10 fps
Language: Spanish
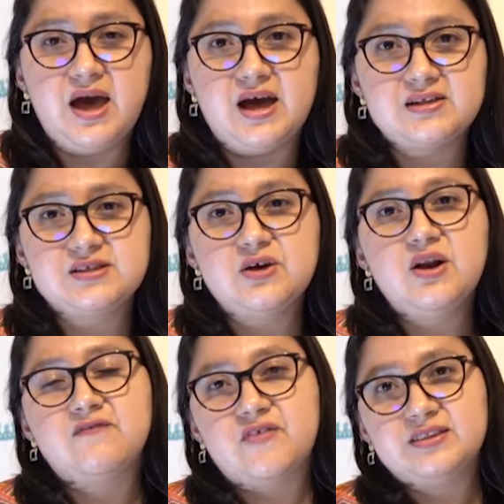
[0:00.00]
ha sido
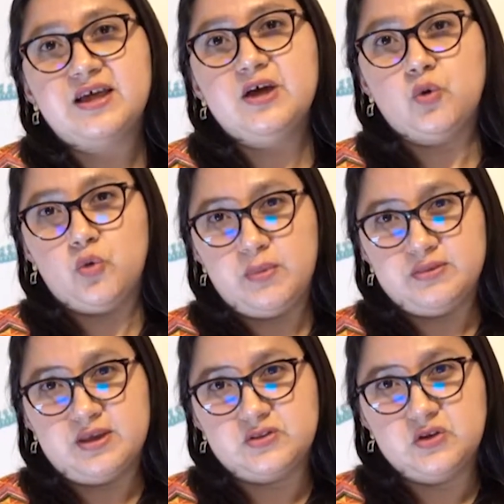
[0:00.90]
la falta de
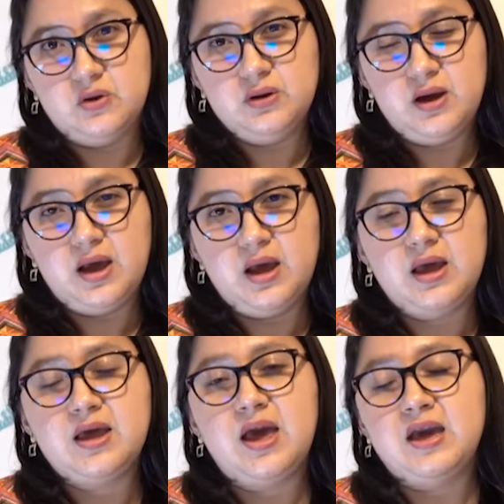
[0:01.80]
documentación
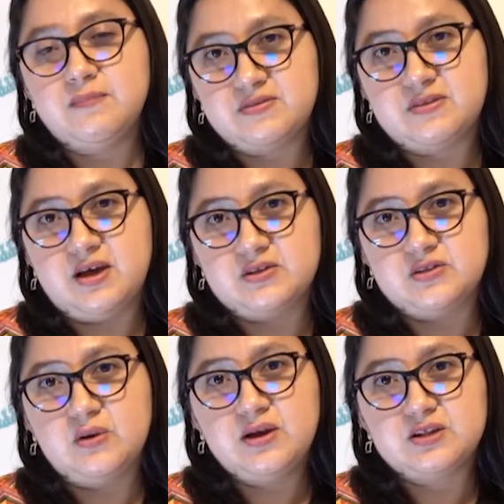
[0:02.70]
e
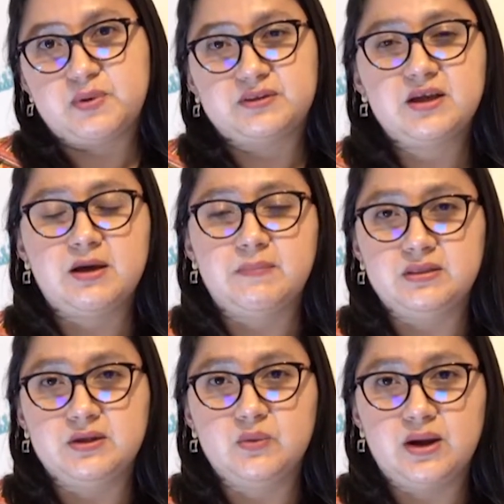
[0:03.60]
investigación que es
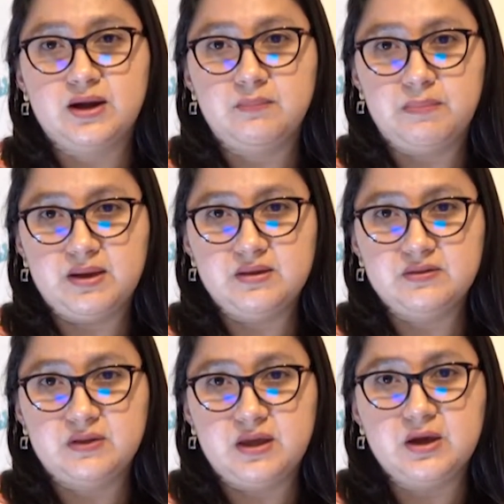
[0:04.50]
prácticamente nula en el
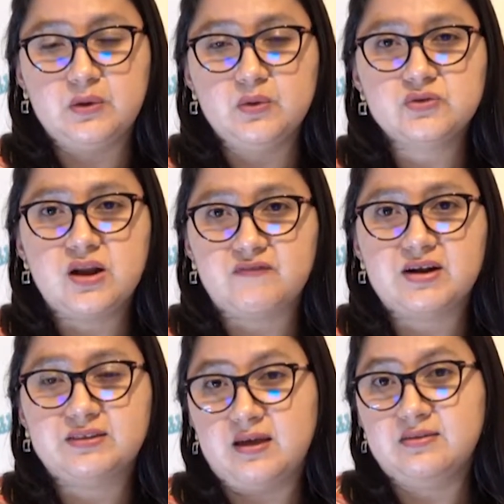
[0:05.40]
país, incluso la
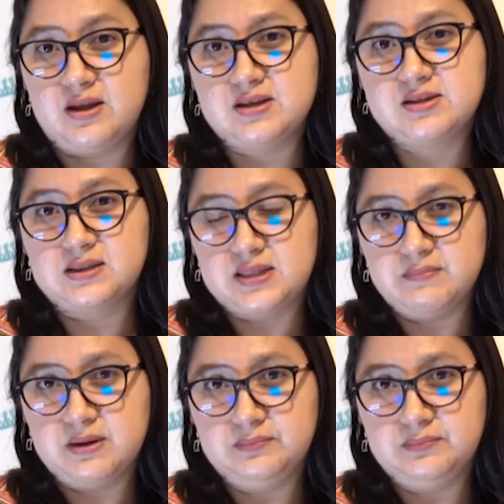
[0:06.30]
falta de interés al tema.